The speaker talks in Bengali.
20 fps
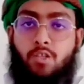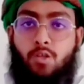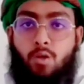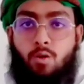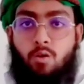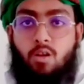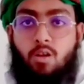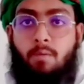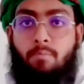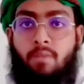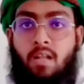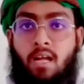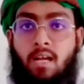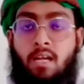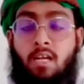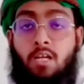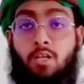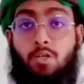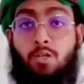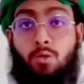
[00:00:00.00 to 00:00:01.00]
যখন আমরা
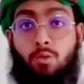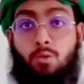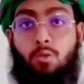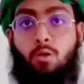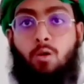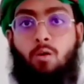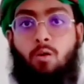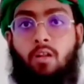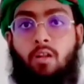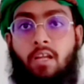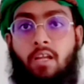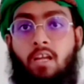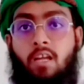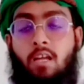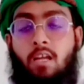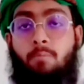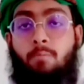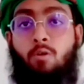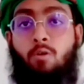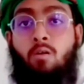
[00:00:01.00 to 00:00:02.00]
শুদ্ধ করে
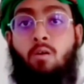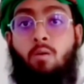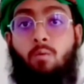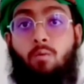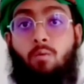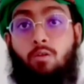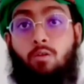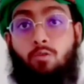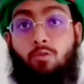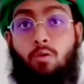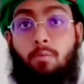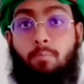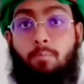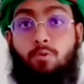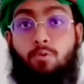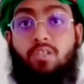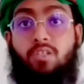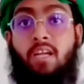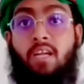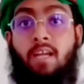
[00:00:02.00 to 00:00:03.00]
এবং অর্থ
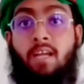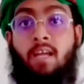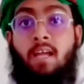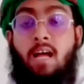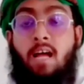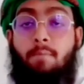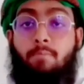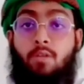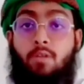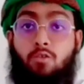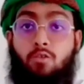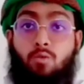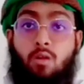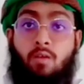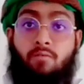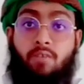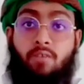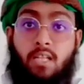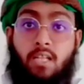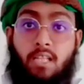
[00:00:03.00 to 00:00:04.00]
বুঝে আমরা
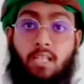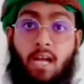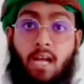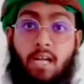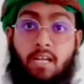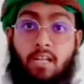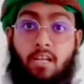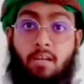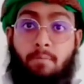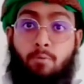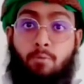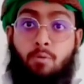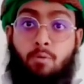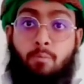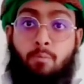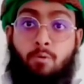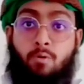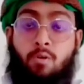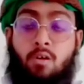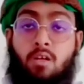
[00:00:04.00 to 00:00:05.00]
সুরা ফাতিহাটাকে
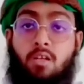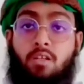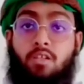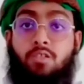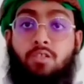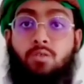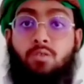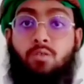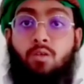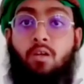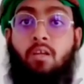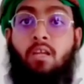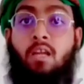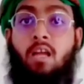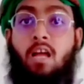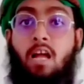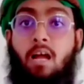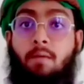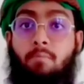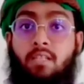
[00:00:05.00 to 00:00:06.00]
পড়ব নিশ্চয়ই
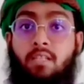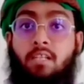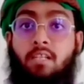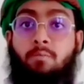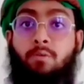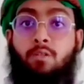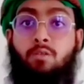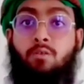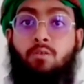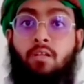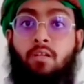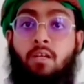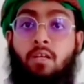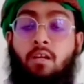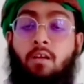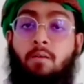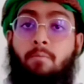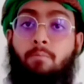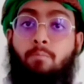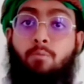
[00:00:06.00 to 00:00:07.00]
আমাদের ভিতরে
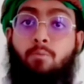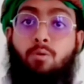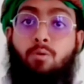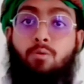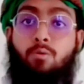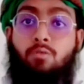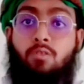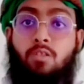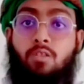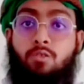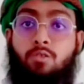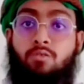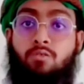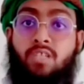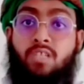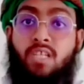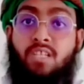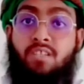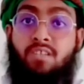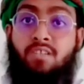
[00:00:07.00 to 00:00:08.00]
বহুত কিছু
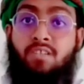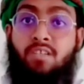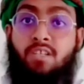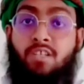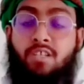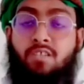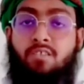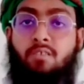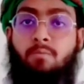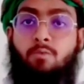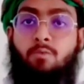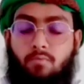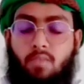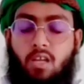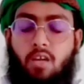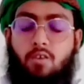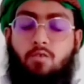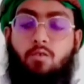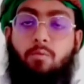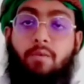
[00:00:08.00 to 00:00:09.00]
চেঞ্জেস এসে যাব
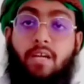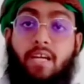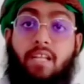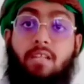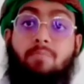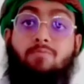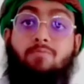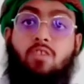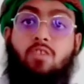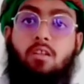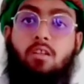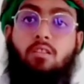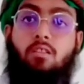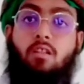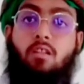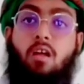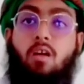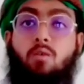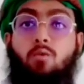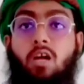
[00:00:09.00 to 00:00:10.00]
আর নবী করিম
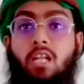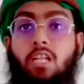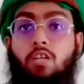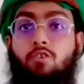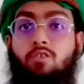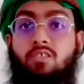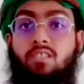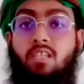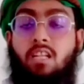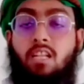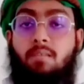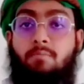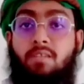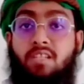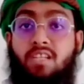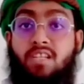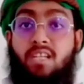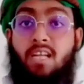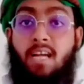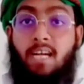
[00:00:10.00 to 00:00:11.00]
সাল্লাহ আলী আসাল্লামের
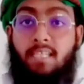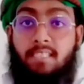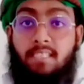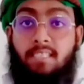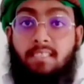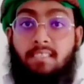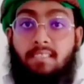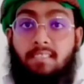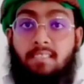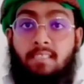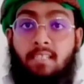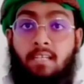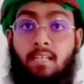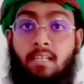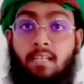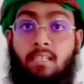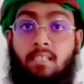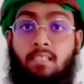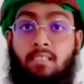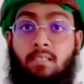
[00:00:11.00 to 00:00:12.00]
যেটা হাদিস
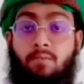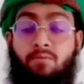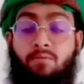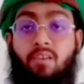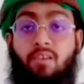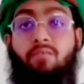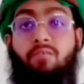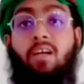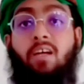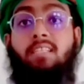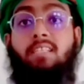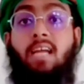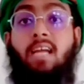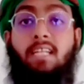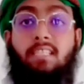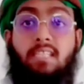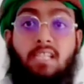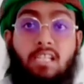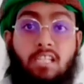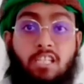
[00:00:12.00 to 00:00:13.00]
ফি
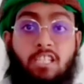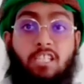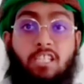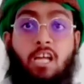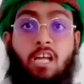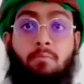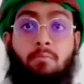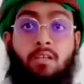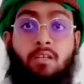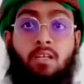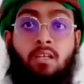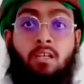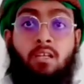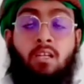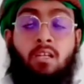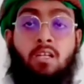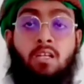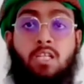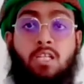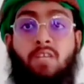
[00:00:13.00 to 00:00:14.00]
ফাতিহাতিল কিতাবি
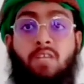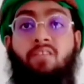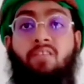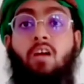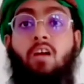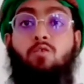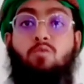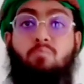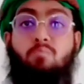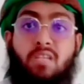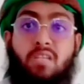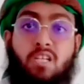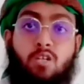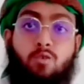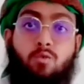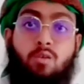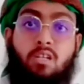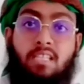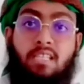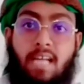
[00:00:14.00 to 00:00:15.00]
শিফা উন্মিন
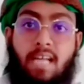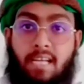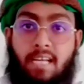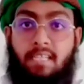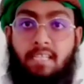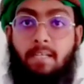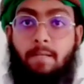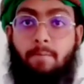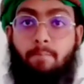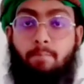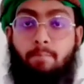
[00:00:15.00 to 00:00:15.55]
কুল্লি ইন